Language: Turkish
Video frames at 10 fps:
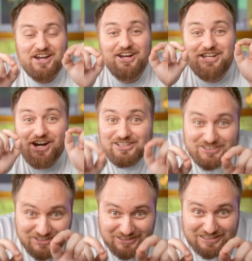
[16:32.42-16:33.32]
Yani
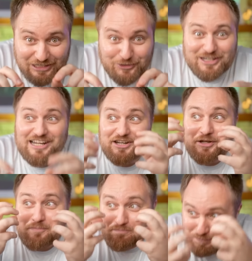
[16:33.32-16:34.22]
yaktığınız
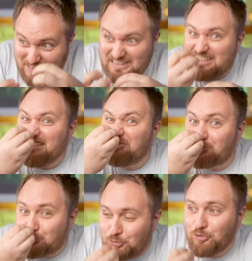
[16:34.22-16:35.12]
kalorileri bildiğiniz
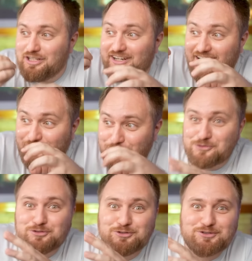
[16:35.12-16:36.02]
soluyarak
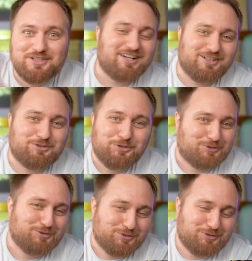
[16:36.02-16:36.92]
vücudunuzdan
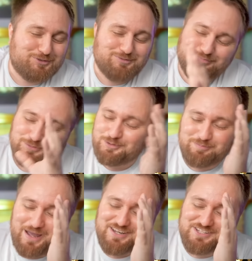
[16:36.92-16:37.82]
atıyorsunuz. Bu
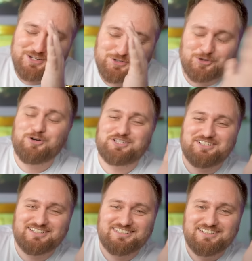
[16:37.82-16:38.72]
bence çok
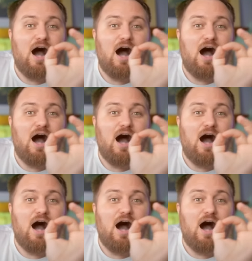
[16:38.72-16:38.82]
çılgın.